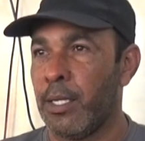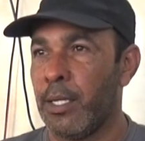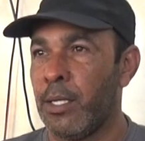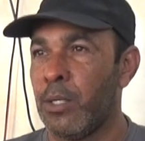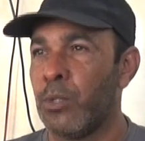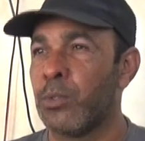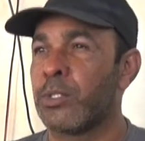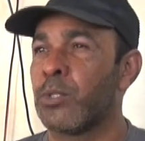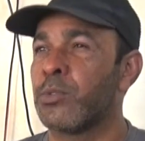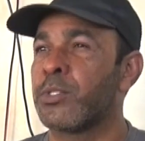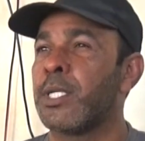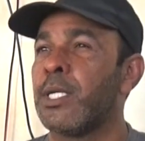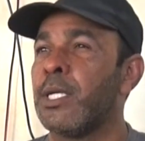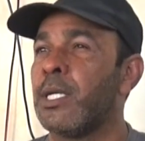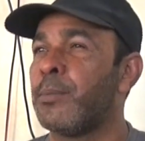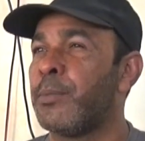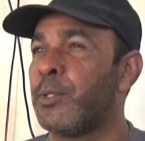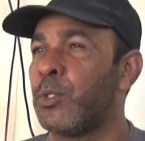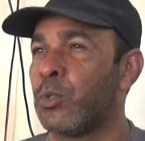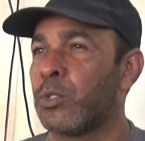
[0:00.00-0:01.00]
اللي هو توصيل
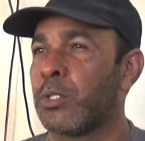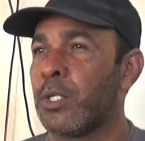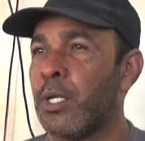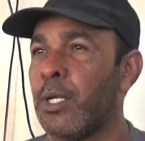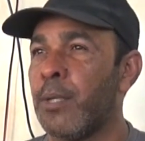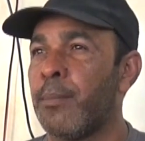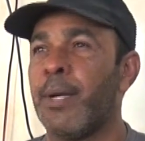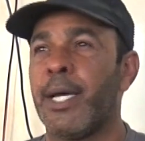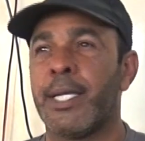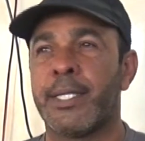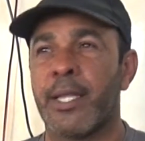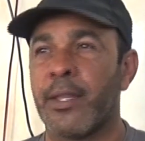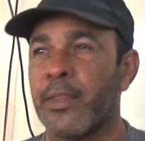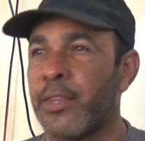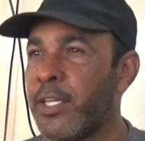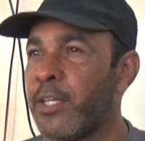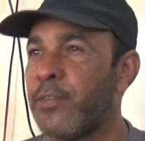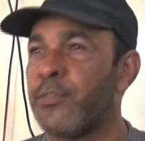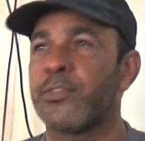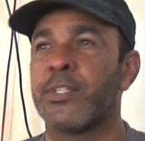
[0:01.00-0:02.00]
للبيوت مع
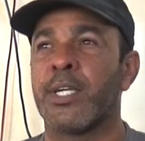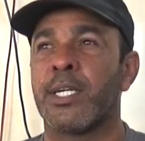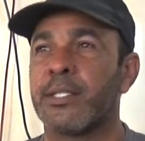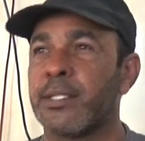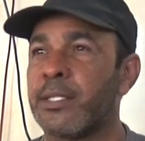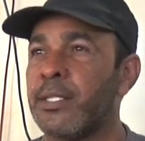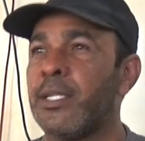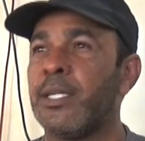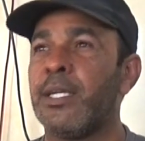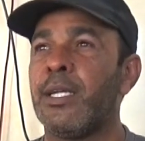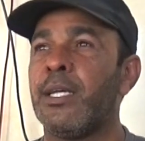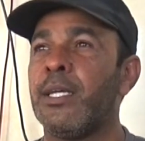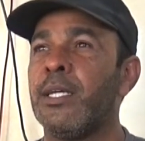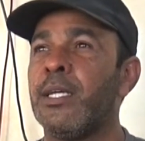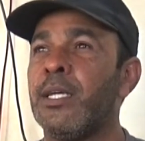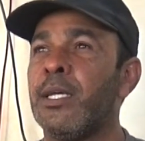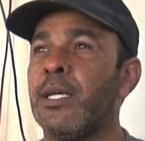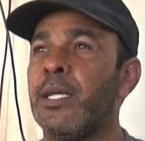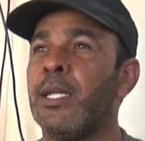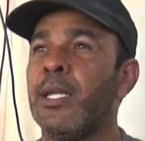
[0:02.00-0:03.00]
تنظيف تقطيع
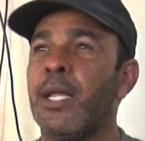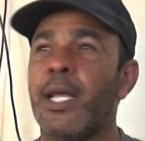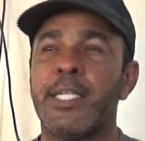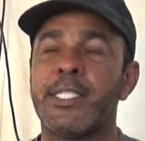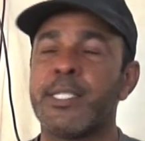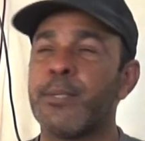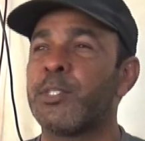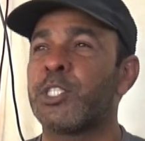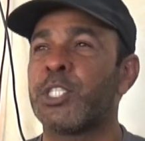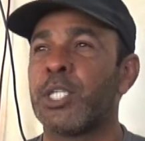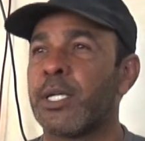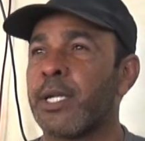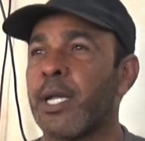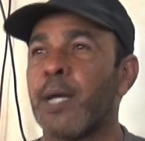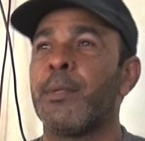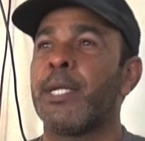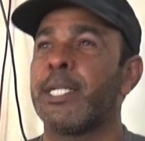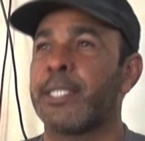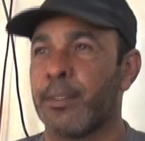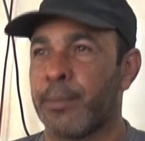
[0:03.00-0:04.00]
حسب
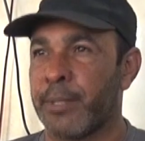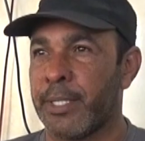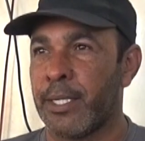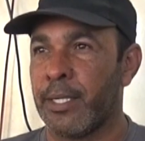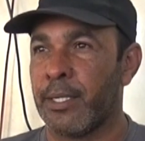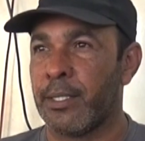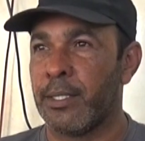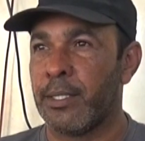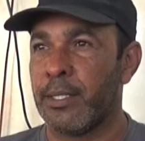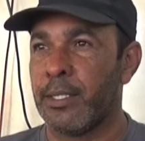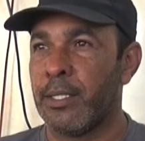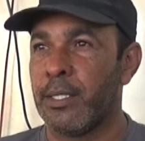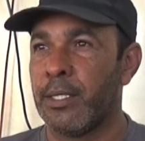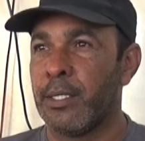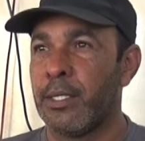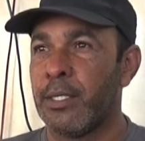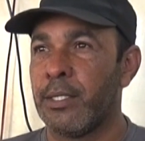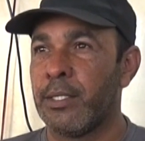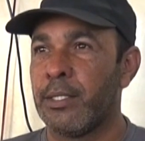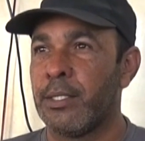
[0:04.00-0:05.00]
الرغبه اللي تبغيها
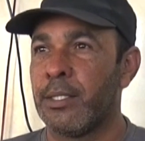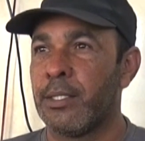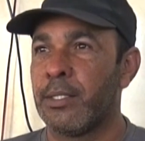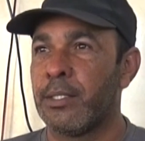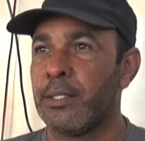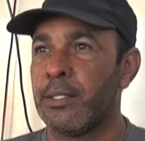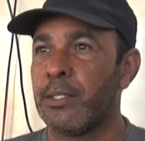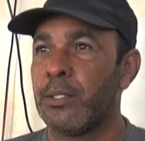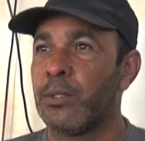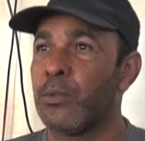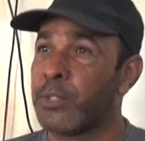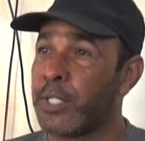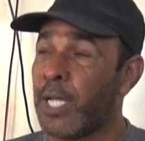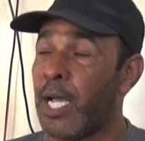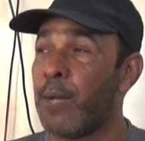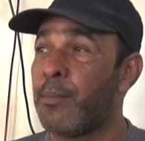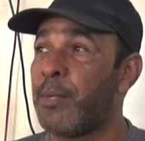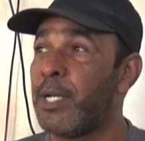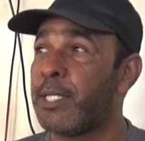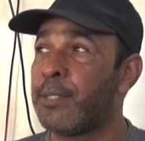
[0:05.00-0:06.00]
جميل
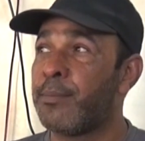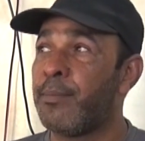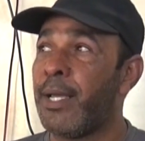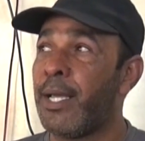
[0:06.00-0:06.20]
وتعاملت